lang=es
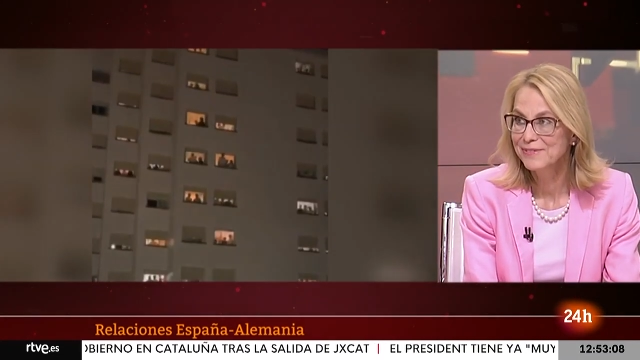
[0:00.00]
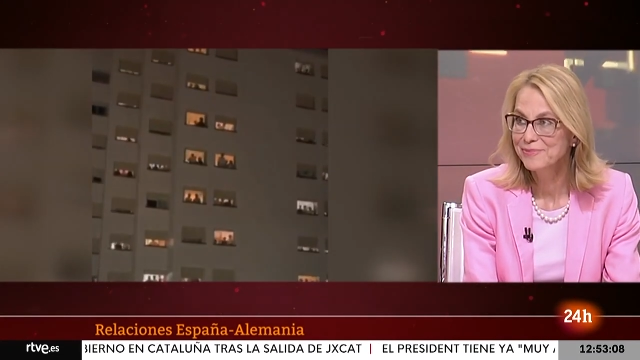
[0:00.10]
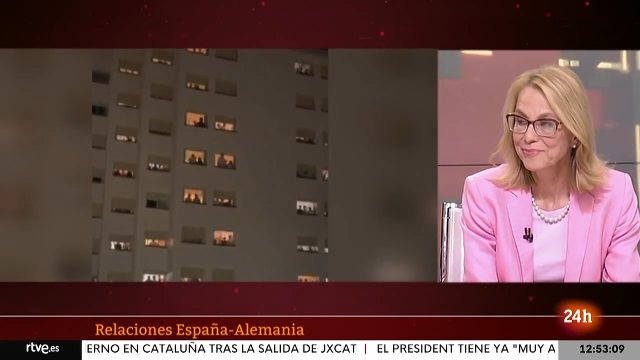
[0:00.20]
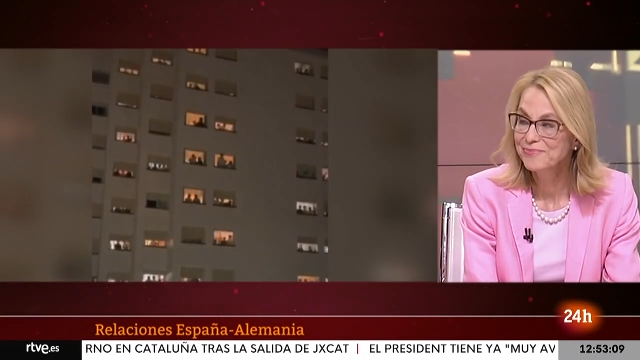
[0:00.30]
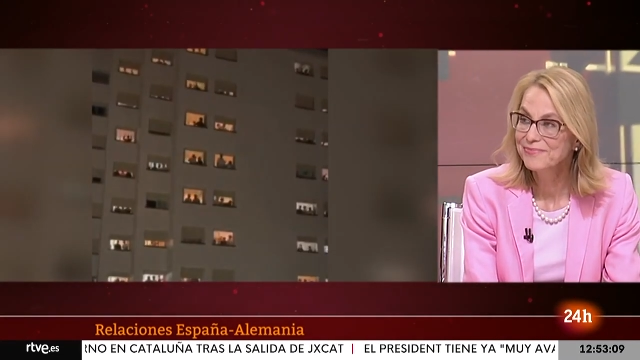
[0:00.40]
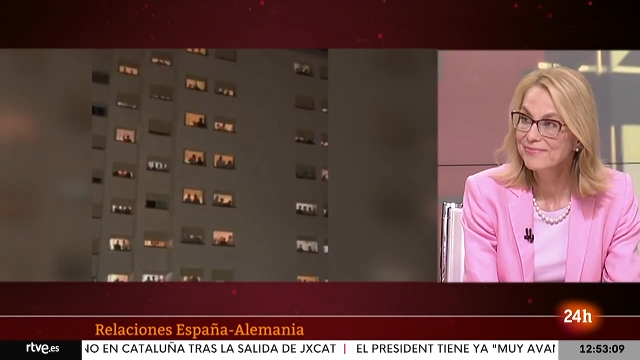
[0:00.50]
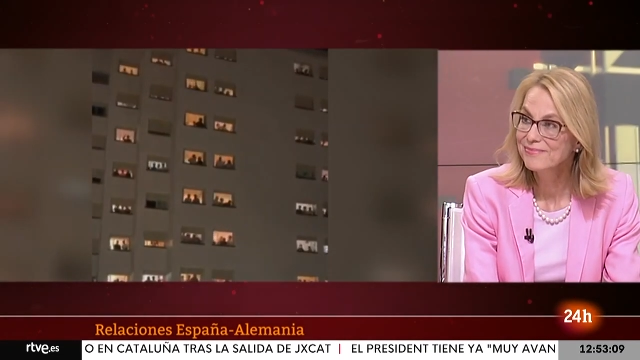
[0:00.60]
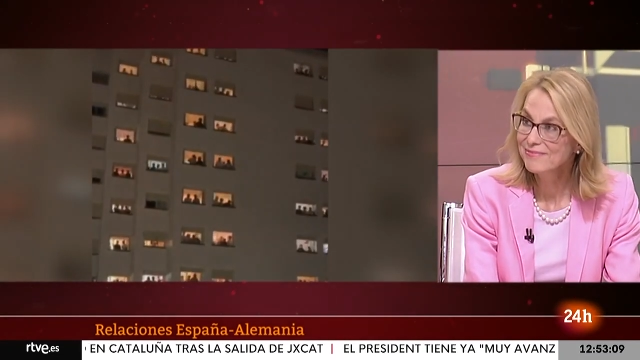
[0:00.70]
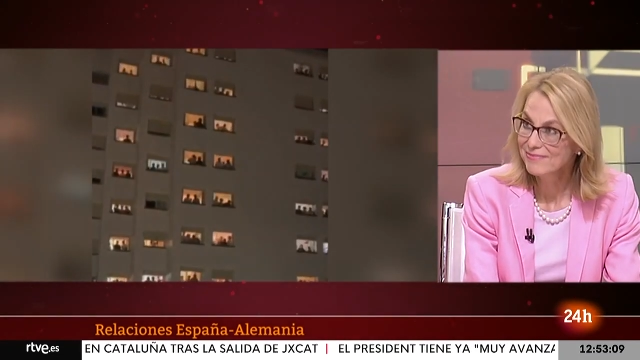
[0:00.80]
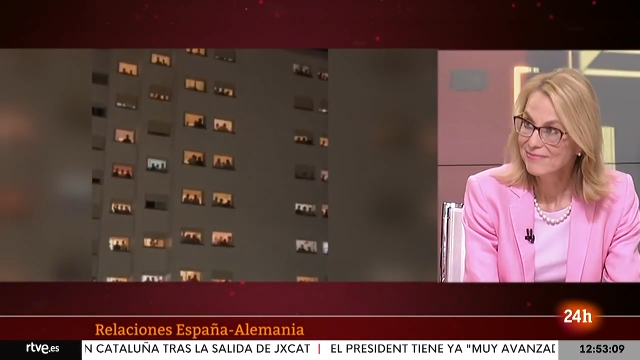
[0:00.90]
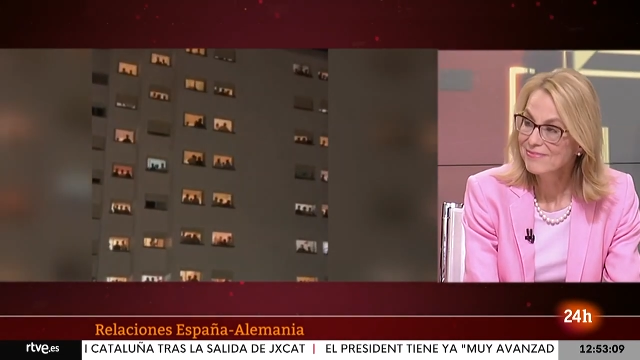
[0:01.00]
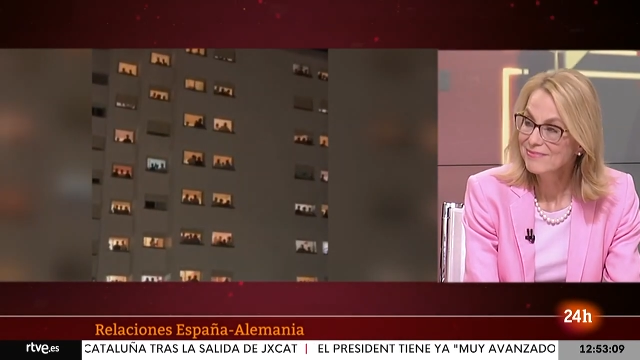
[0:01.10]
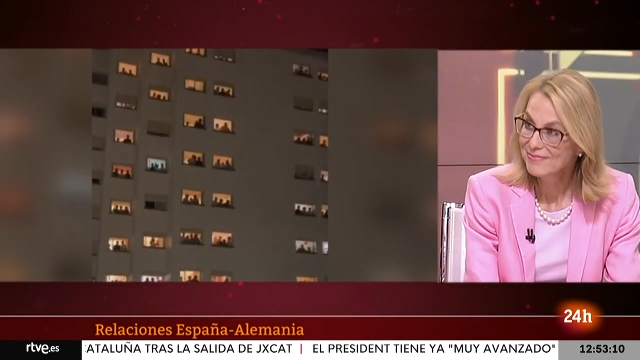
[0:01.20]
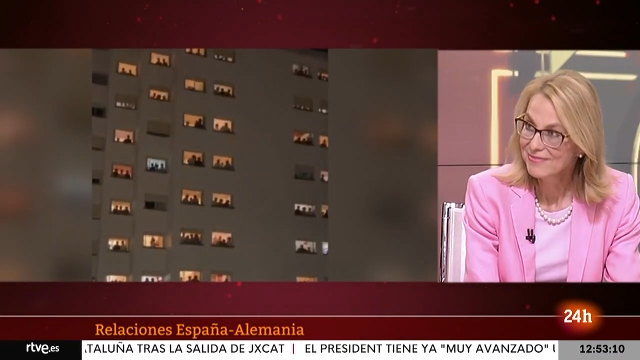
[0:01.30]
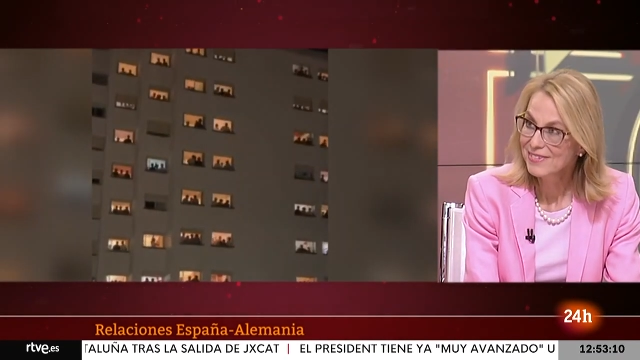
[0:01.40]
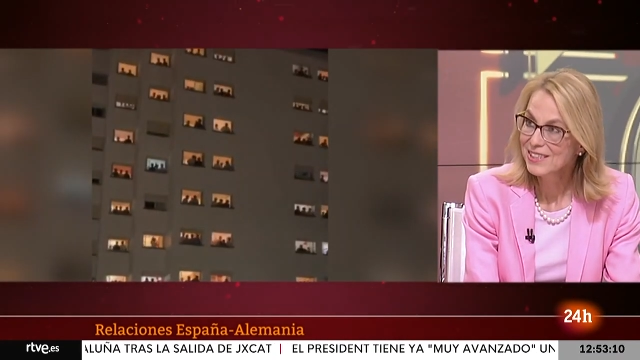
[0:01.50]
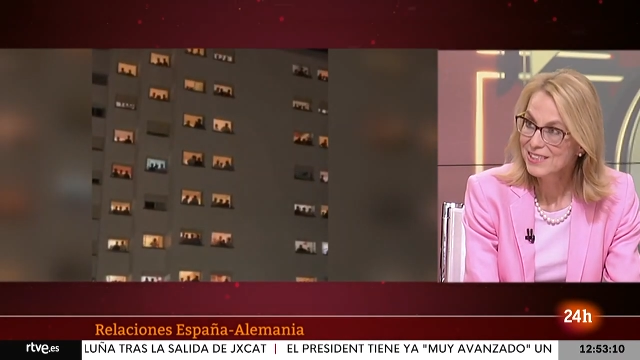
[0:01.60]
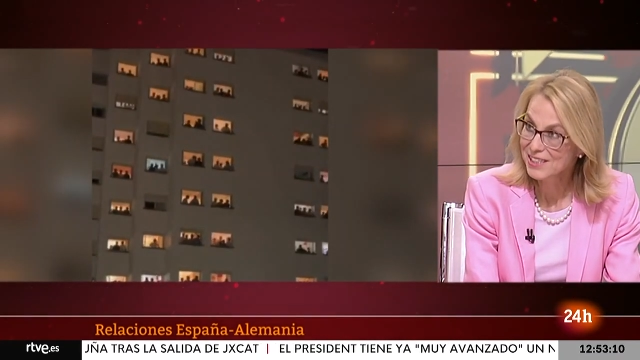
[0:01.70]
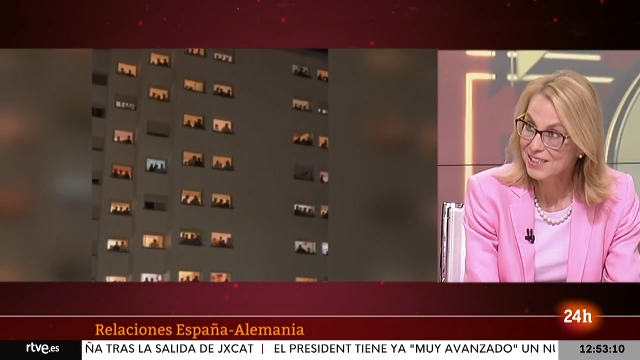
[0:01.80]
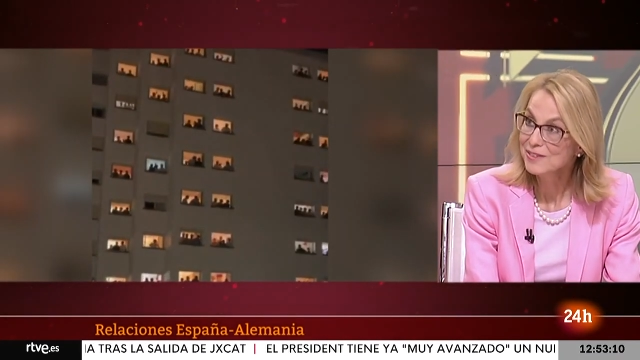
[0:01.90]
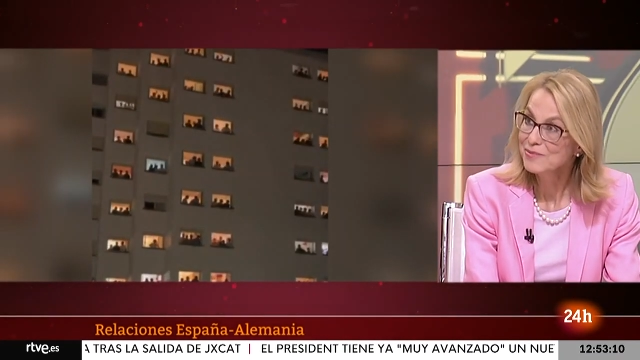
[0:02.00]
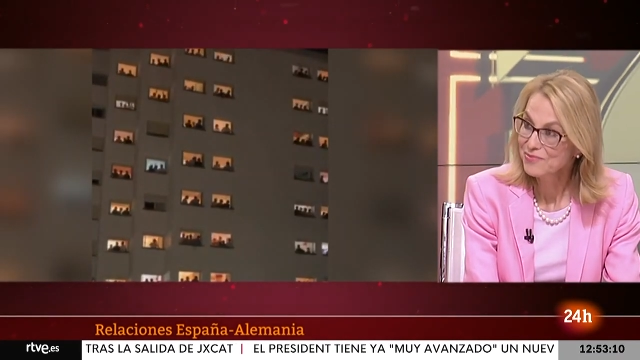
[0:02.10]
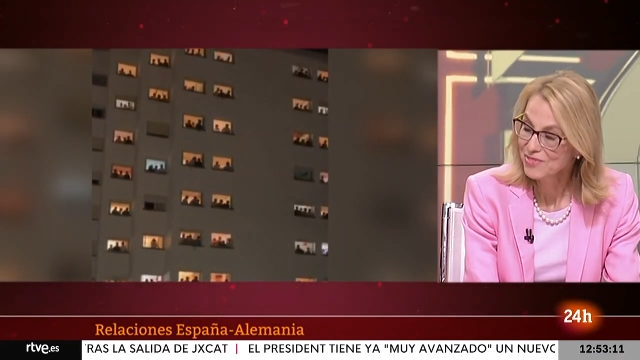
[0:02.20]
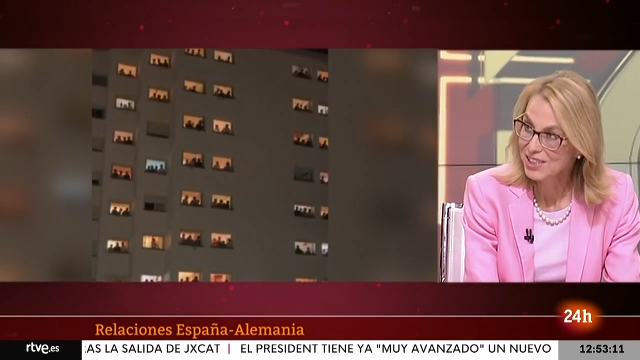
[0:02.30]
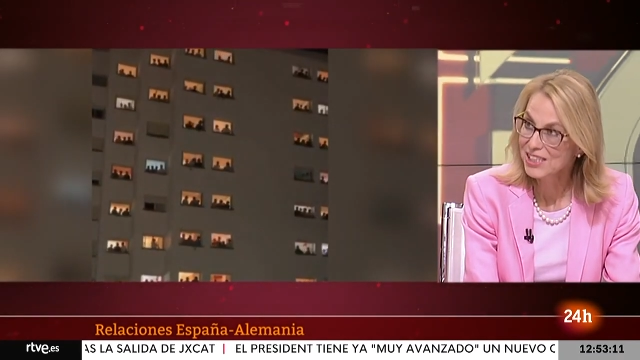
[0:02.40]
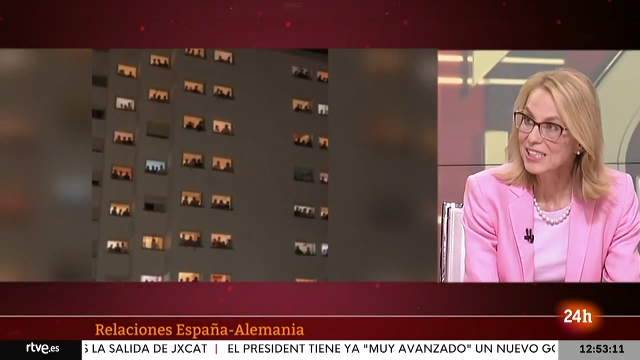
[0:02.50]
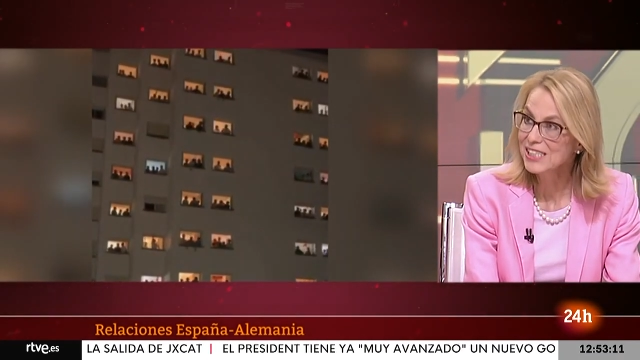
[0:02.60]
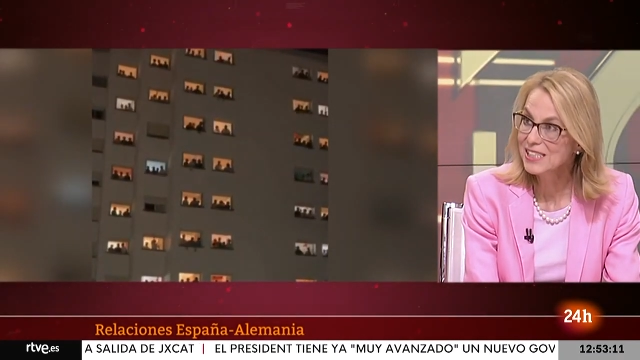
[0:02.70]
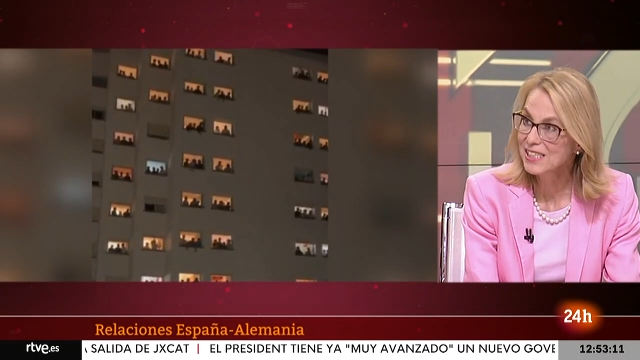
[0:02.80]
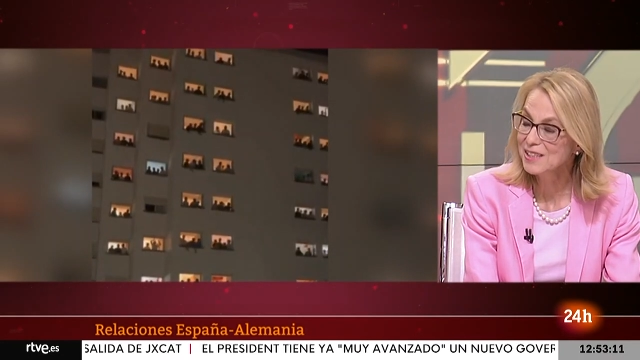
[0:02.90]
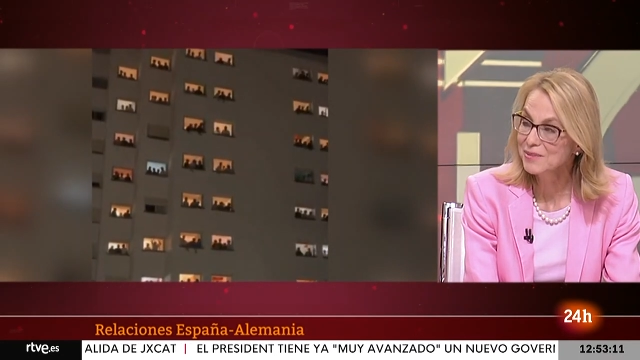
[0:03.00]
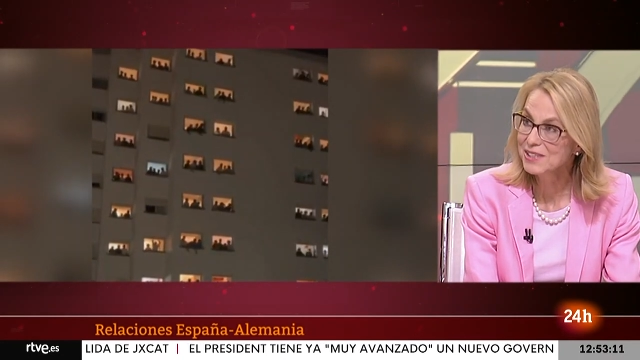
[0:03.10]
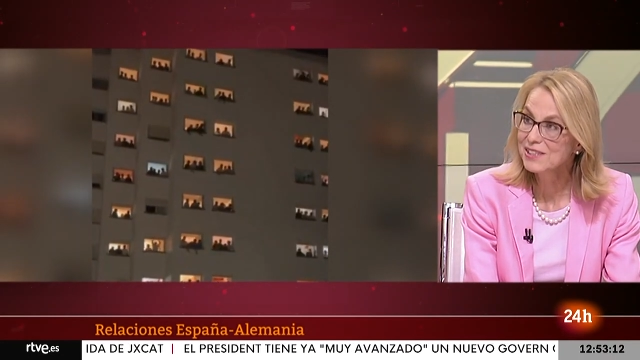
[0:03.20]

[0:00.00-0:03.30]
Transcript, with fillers: Por ir contra el holocausto, ¿no? contra esa memoria exactamente.